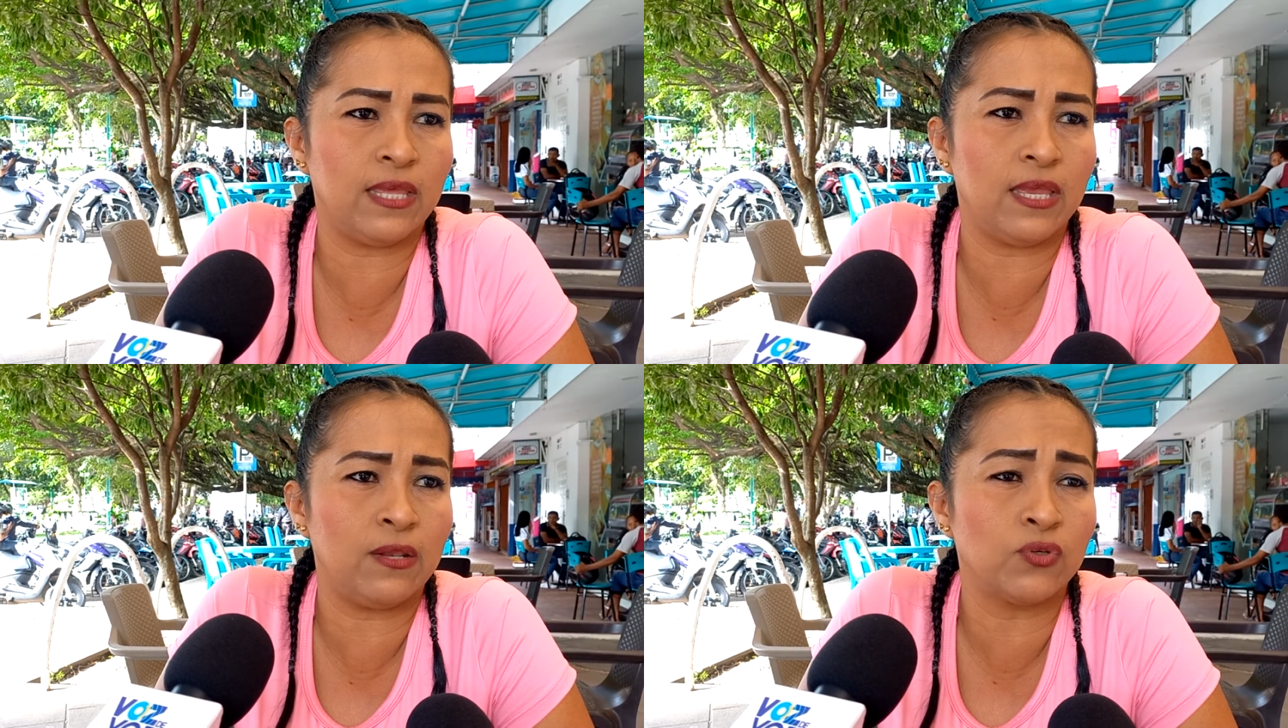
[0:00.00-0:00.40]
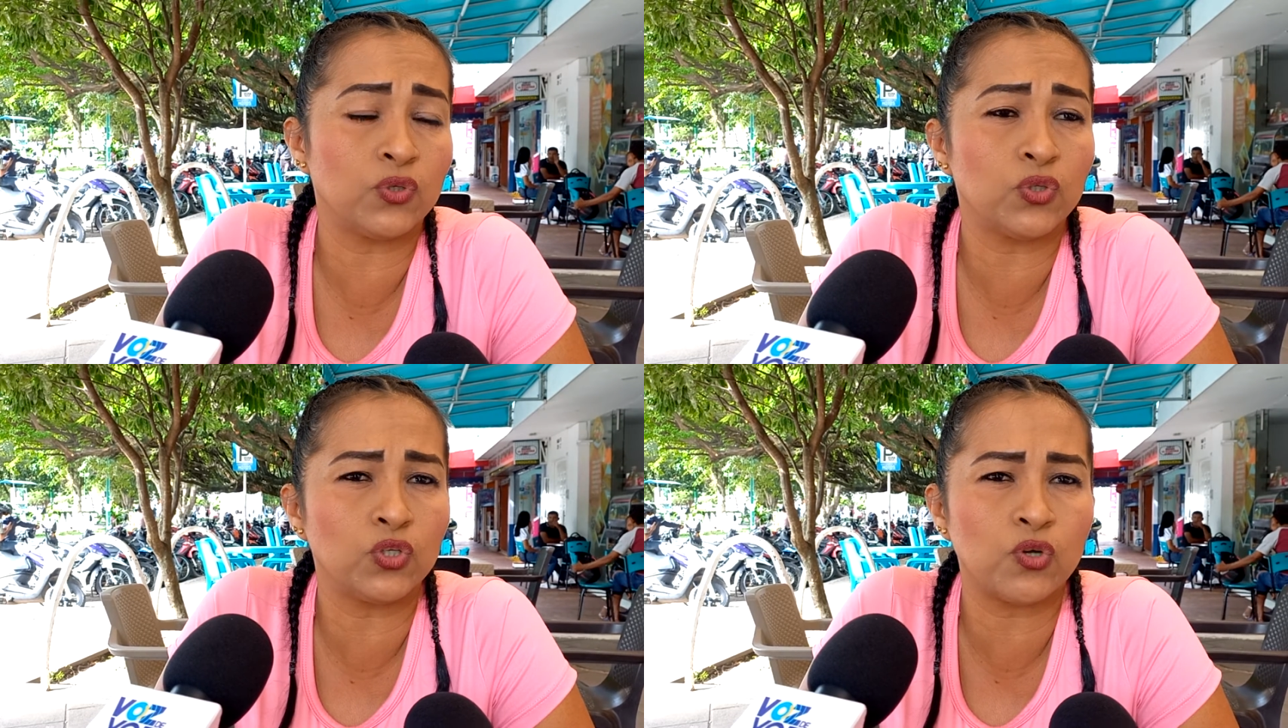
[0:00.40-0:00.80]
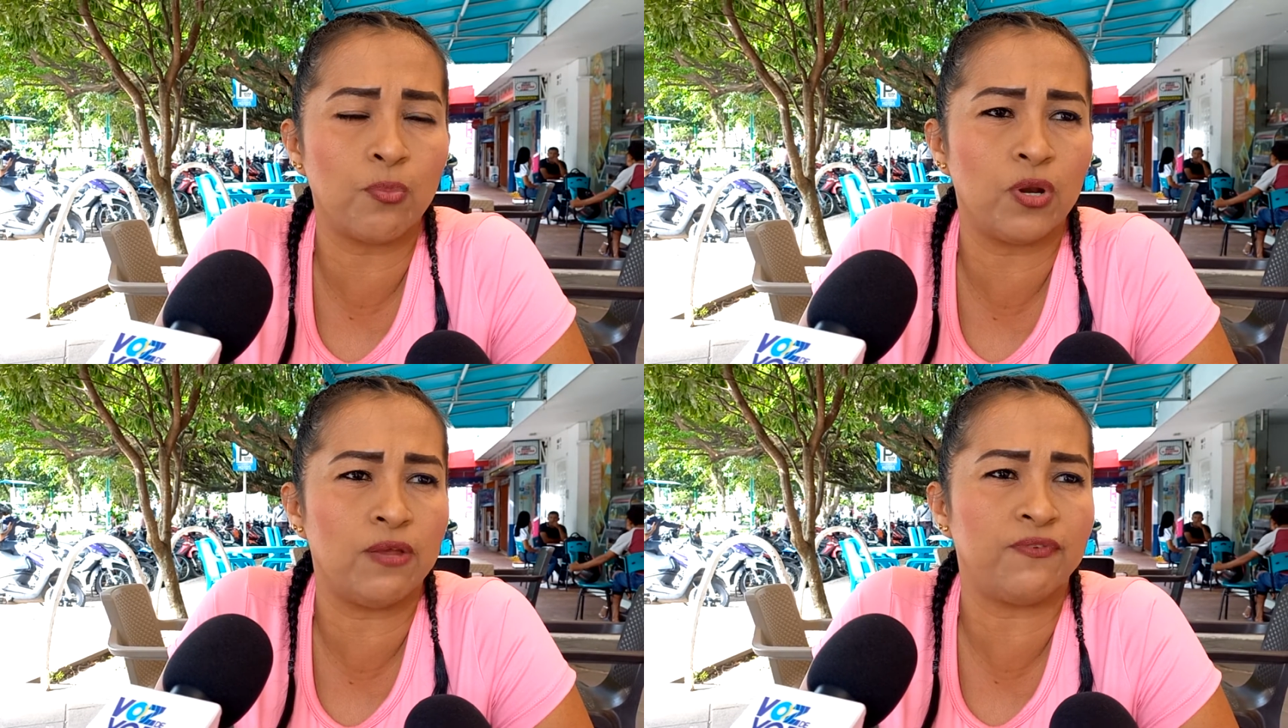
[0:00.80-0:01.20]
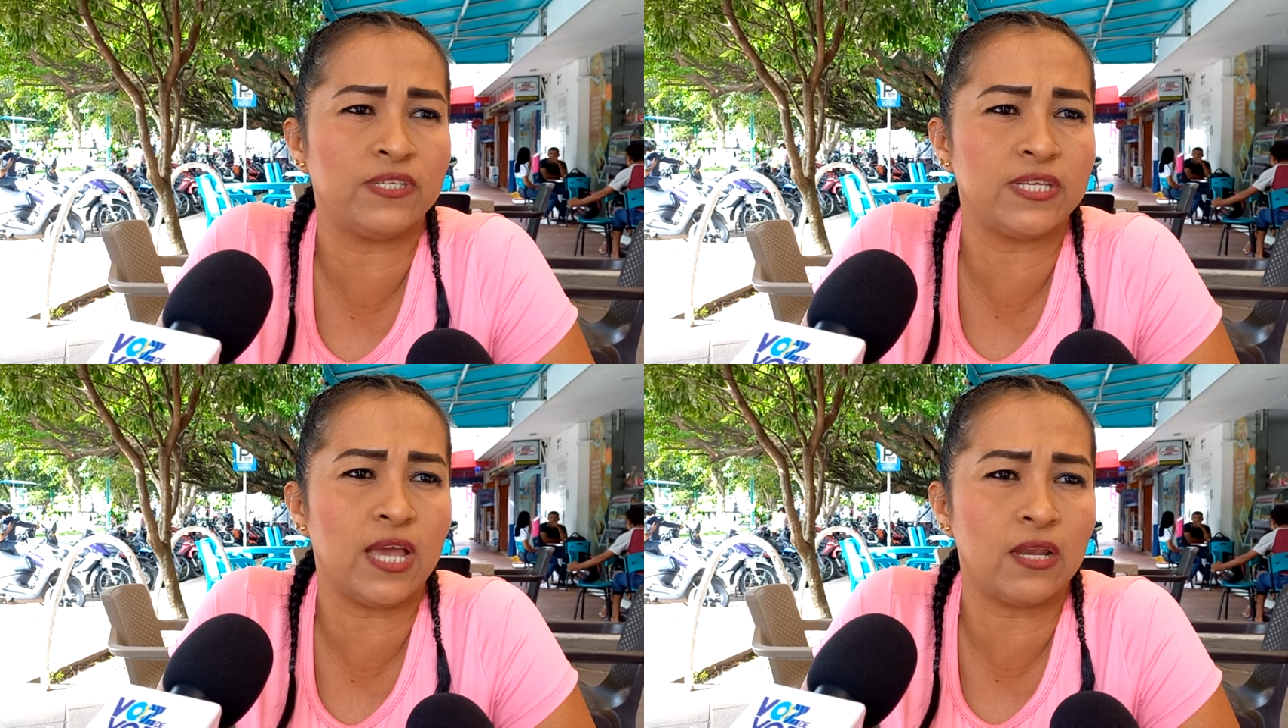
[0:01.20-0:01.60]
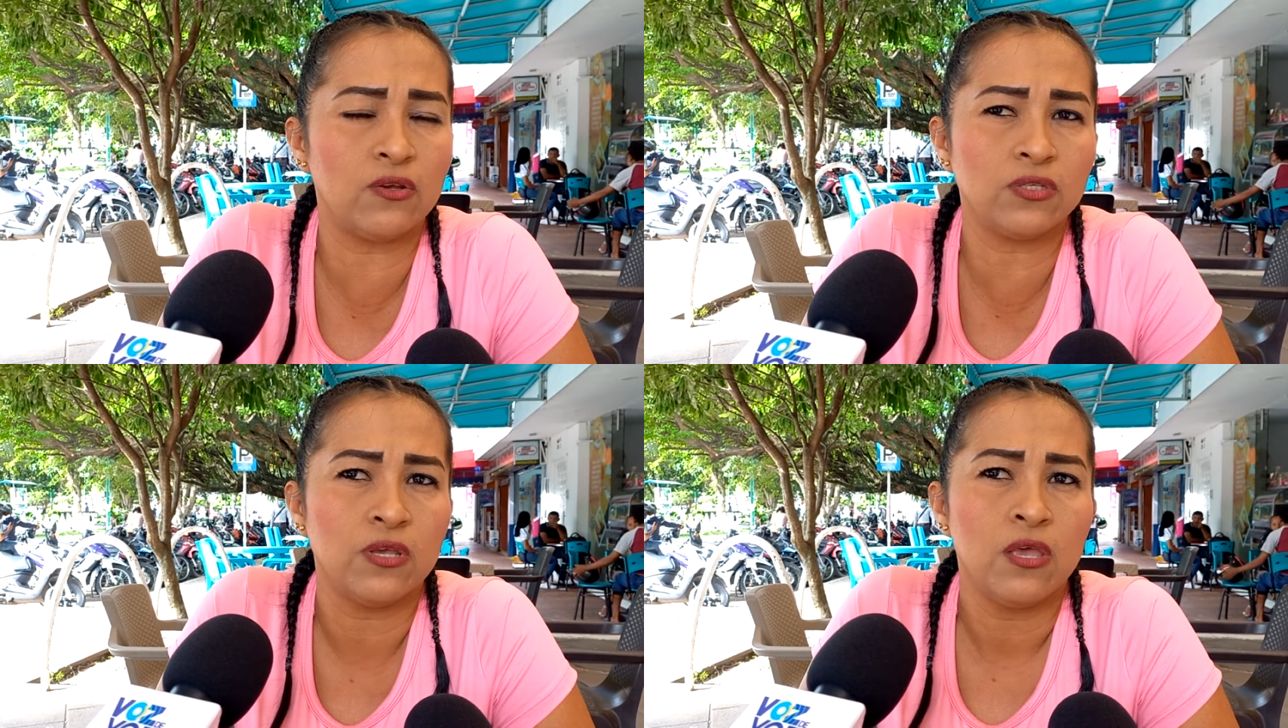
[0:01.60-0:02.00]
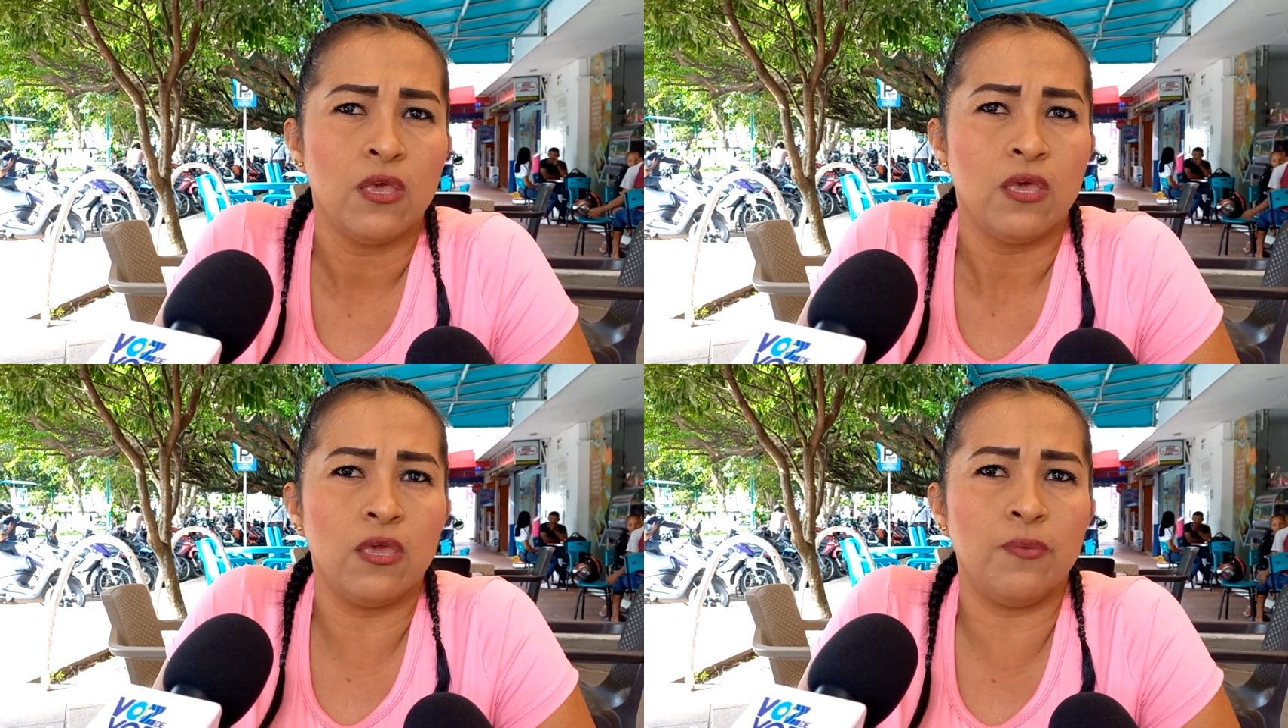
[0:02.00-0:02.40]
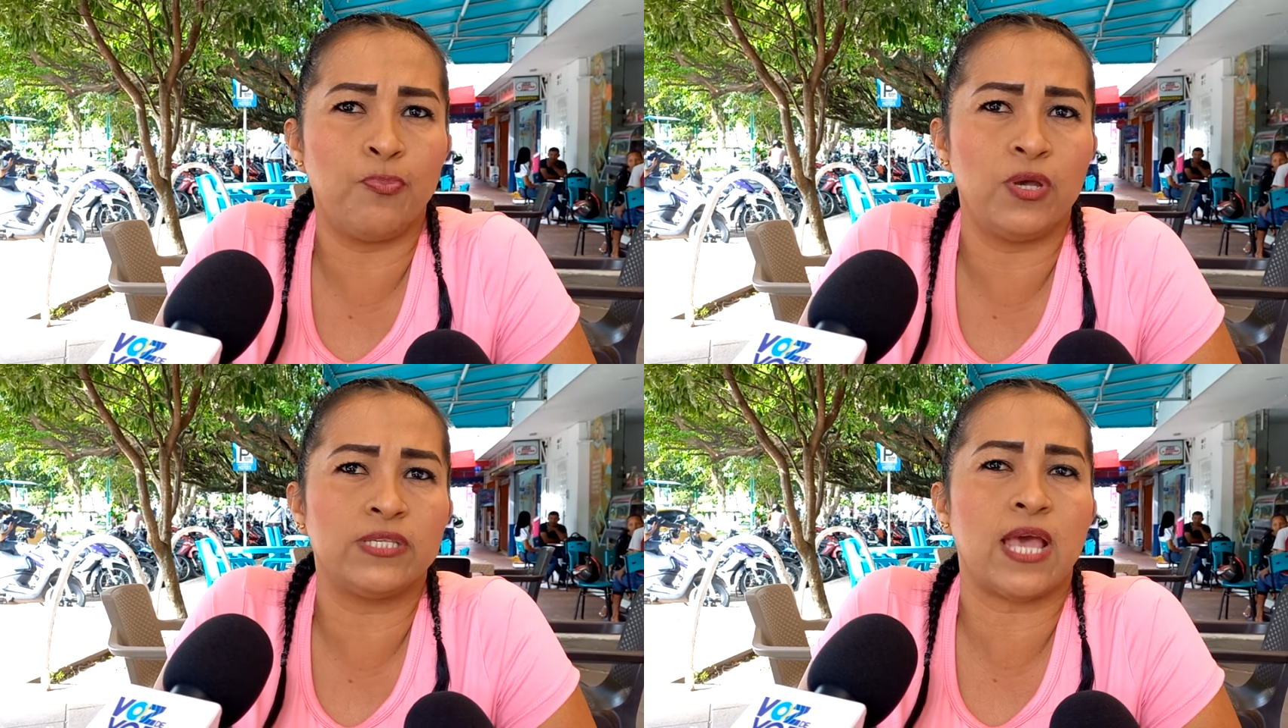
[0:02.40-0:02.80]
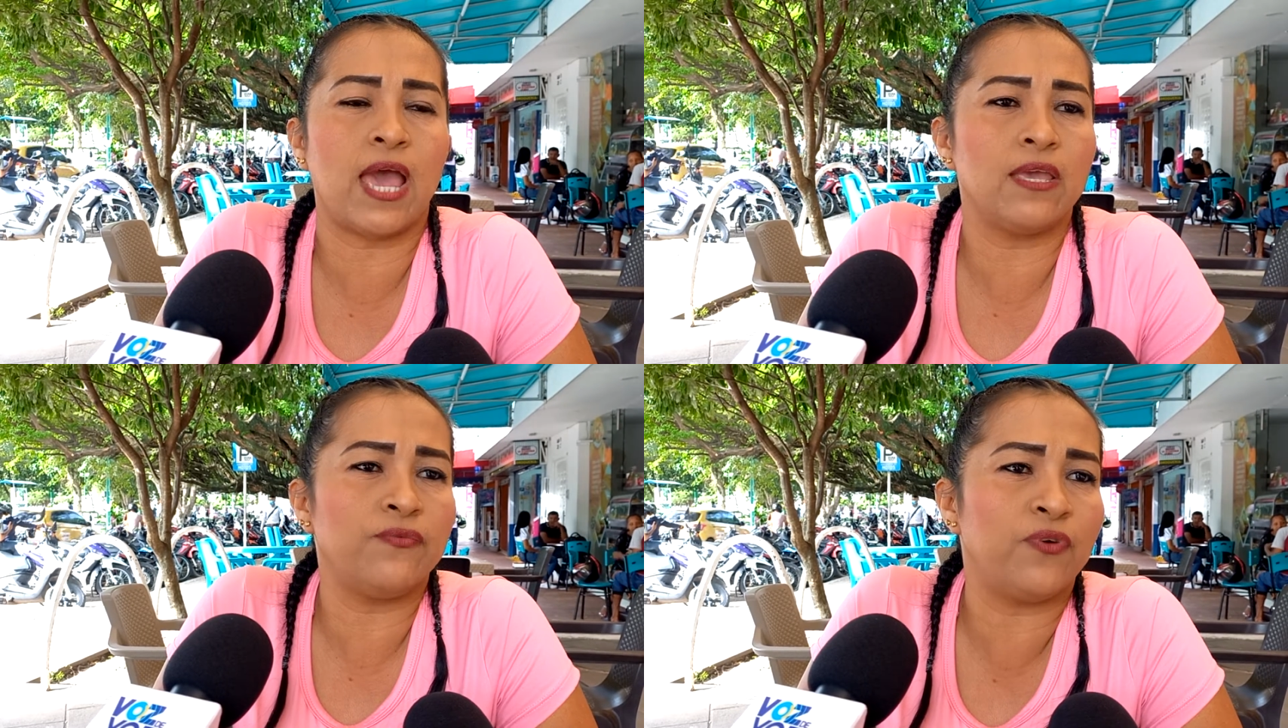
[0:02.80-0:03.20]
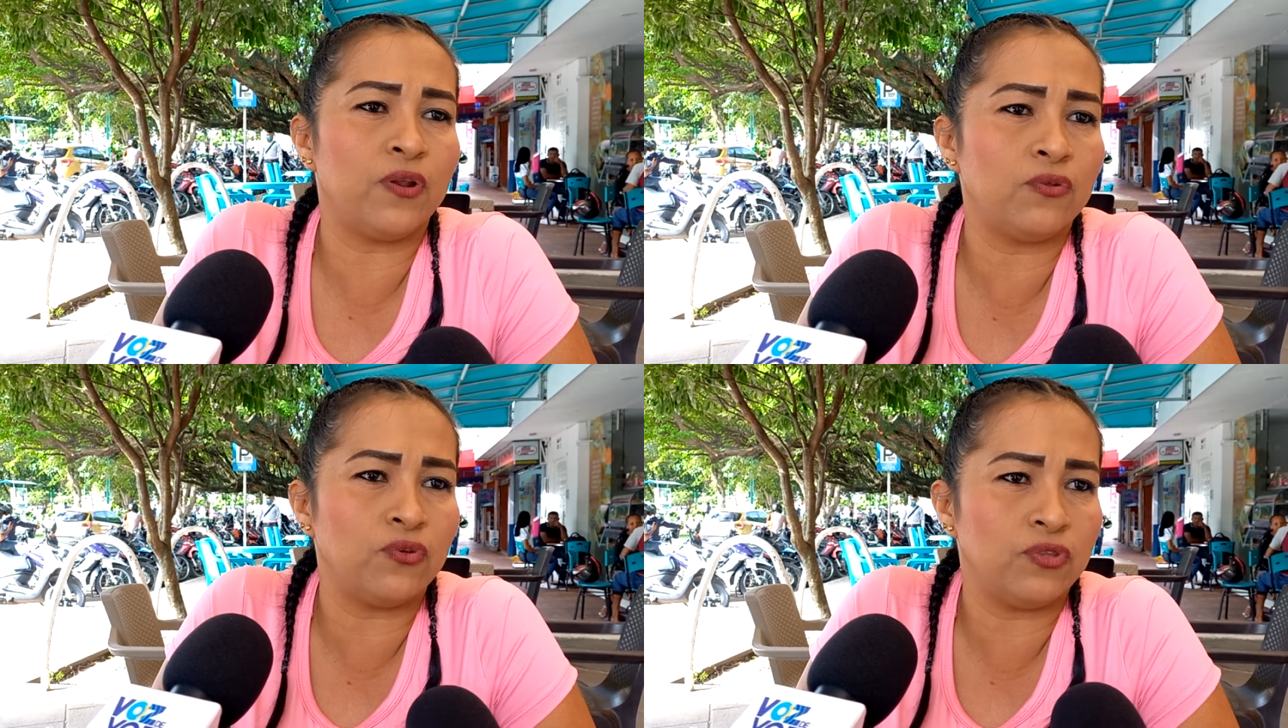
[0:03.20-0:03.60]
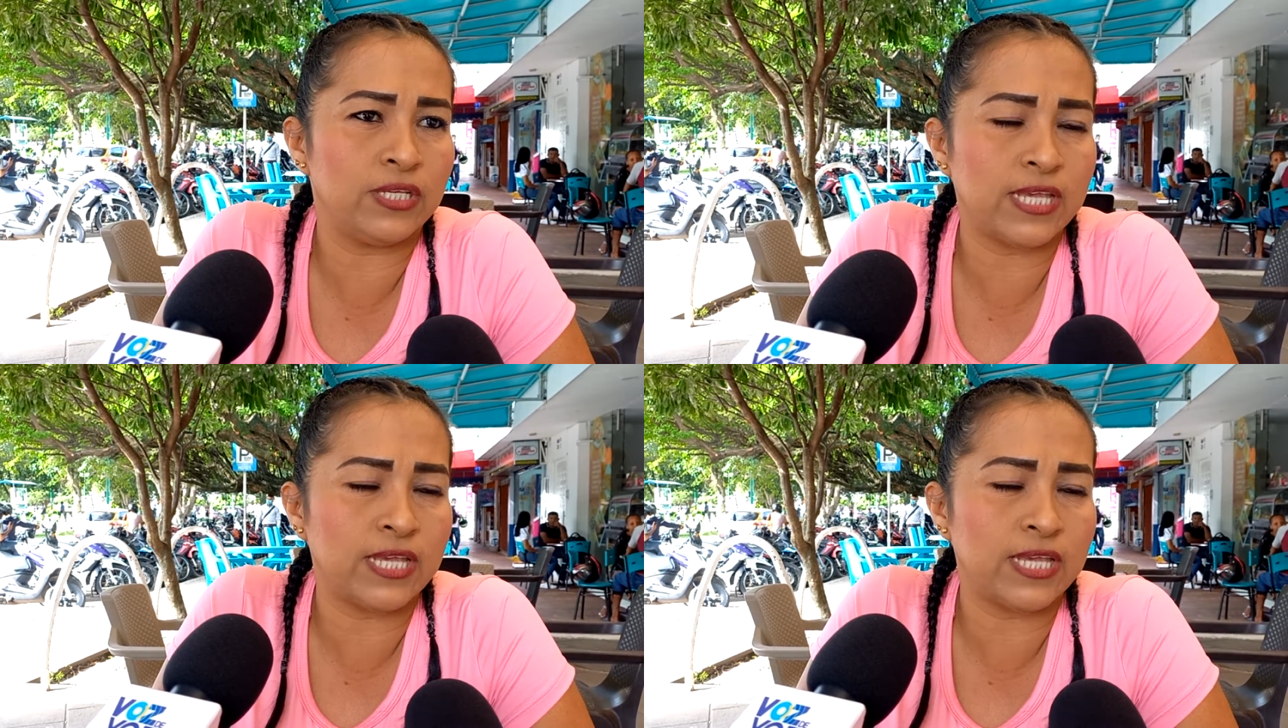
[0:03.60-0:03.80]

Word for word: de nosotros como beneficiarios y pues ahí fueron donde